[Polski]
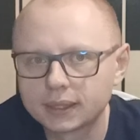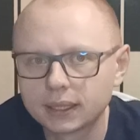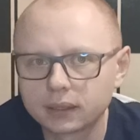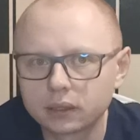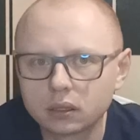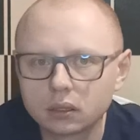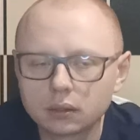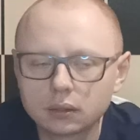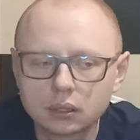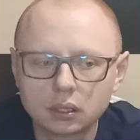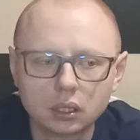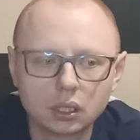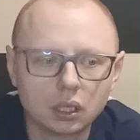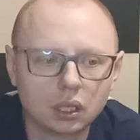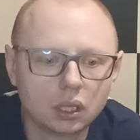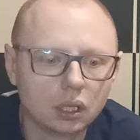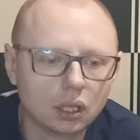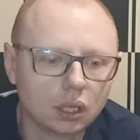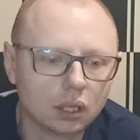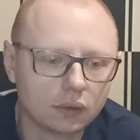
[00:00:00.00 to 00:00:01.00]
ostatnio.
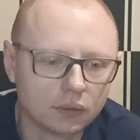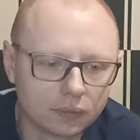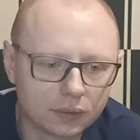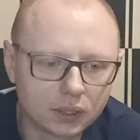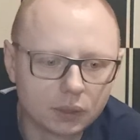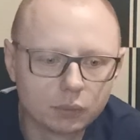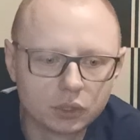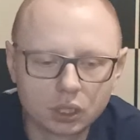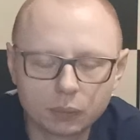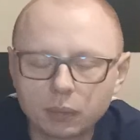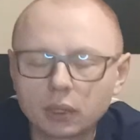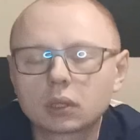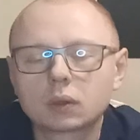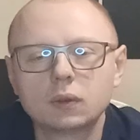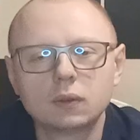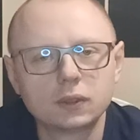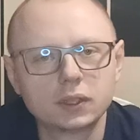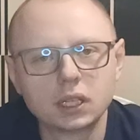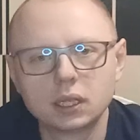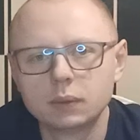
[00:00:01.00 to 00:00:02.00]
W tym
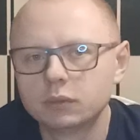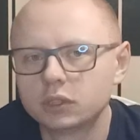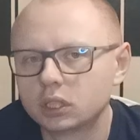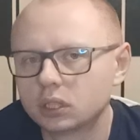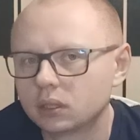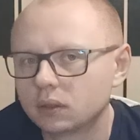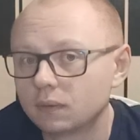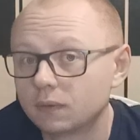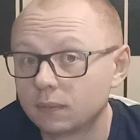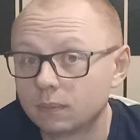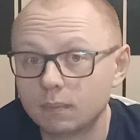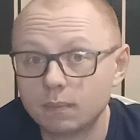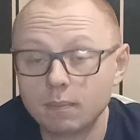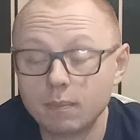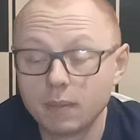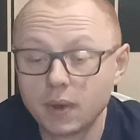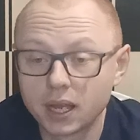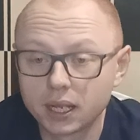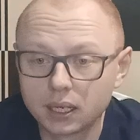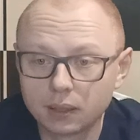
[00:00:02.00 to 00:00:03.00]
przypadku wydaje mi się, że
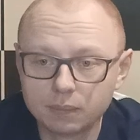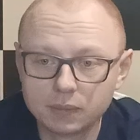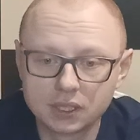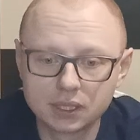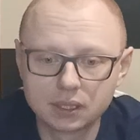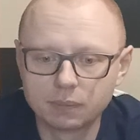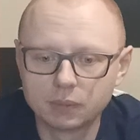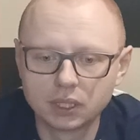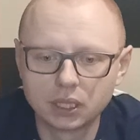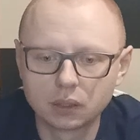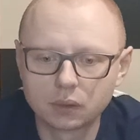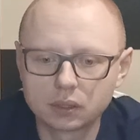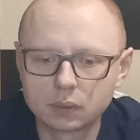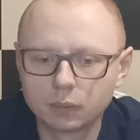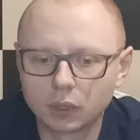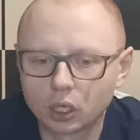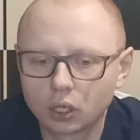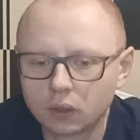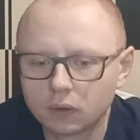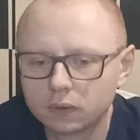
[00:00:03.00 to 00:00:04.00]
mega miks by dał
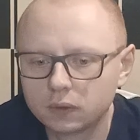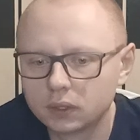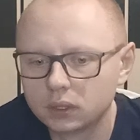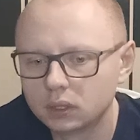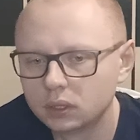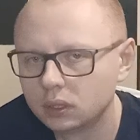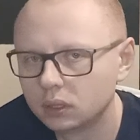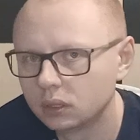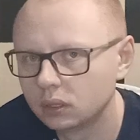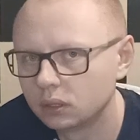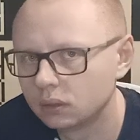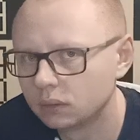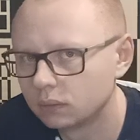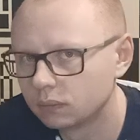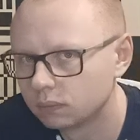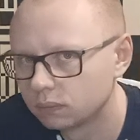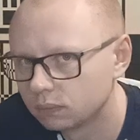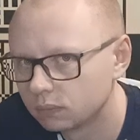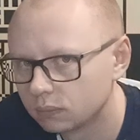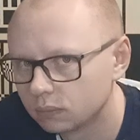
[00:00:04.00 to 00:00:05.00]
smakowy i
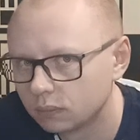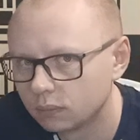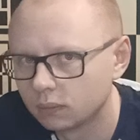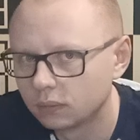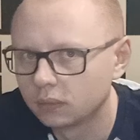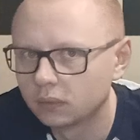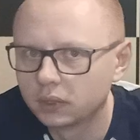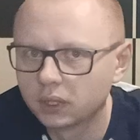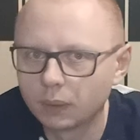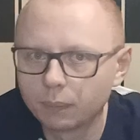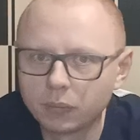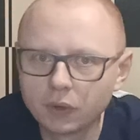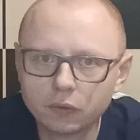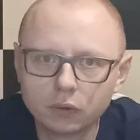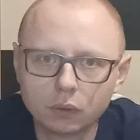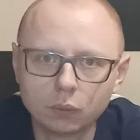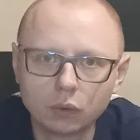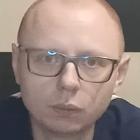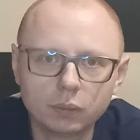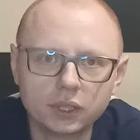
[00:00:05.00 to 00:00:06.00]
na
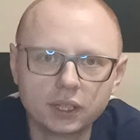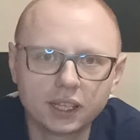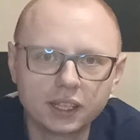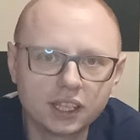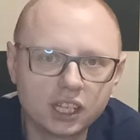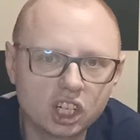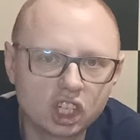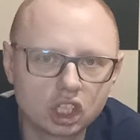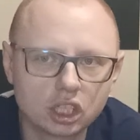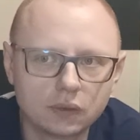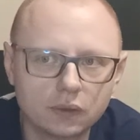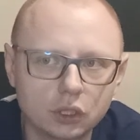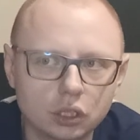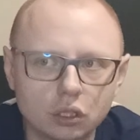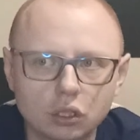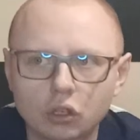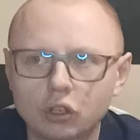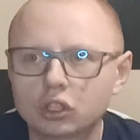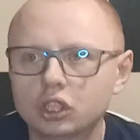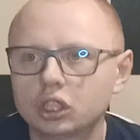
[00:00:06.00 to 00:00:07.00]
pewno byłoby na jeszcze
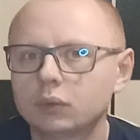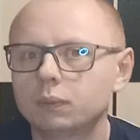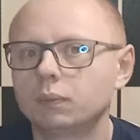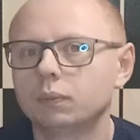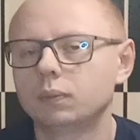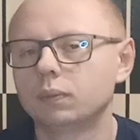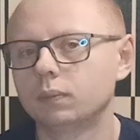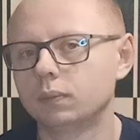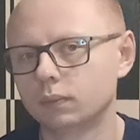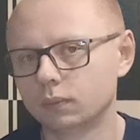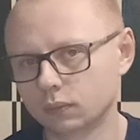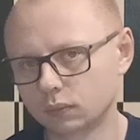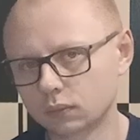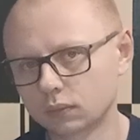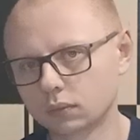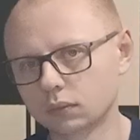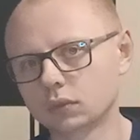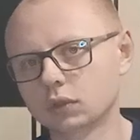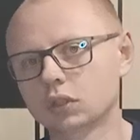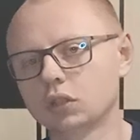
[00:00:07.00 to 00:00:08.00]
większą korzyść,
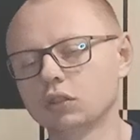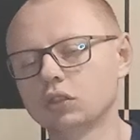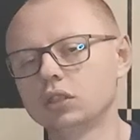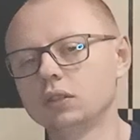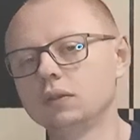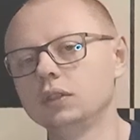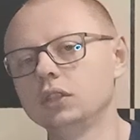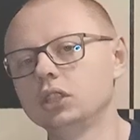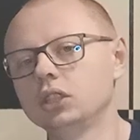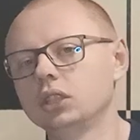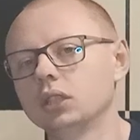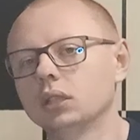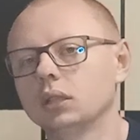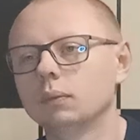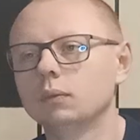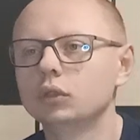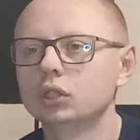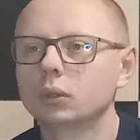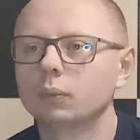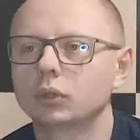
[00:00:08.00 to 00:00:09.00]
co
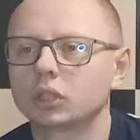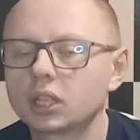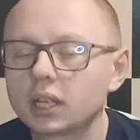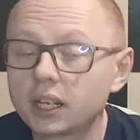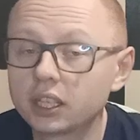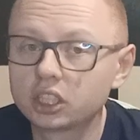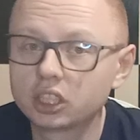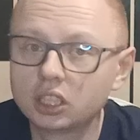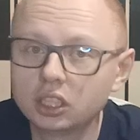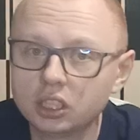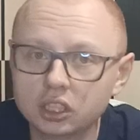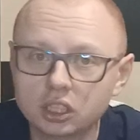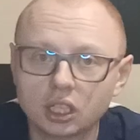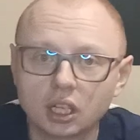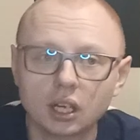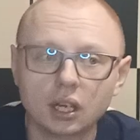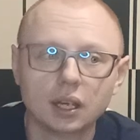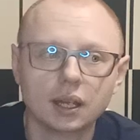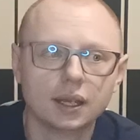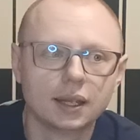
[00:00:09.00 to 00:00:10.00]
oczywiście muszę podkreślić.
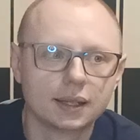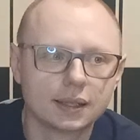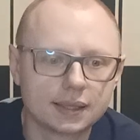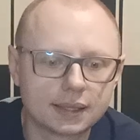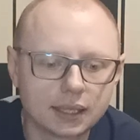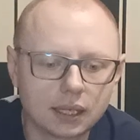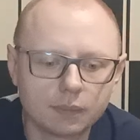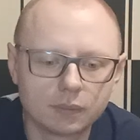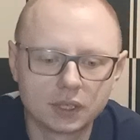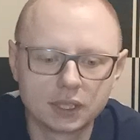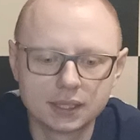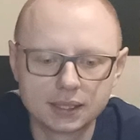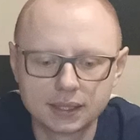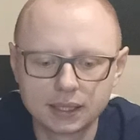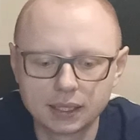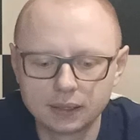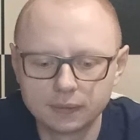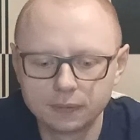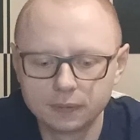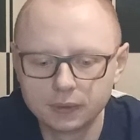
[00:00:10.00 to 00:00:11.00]
Sam ten
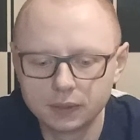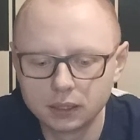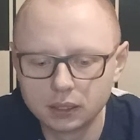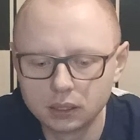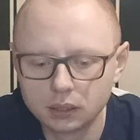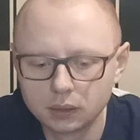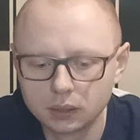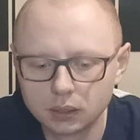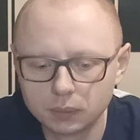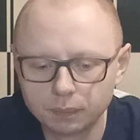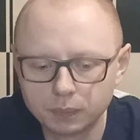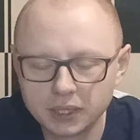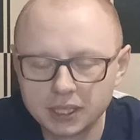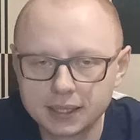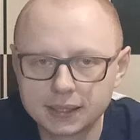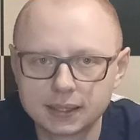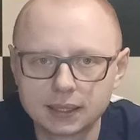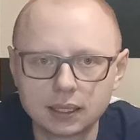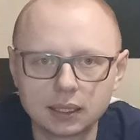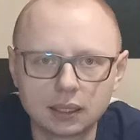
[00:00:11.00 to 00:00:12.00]
selfie
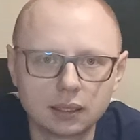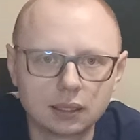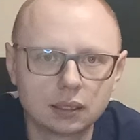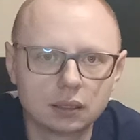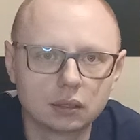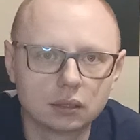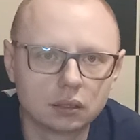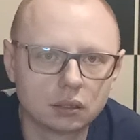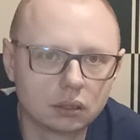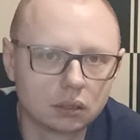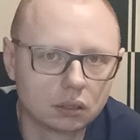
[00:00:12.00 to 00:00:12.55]
pixel e,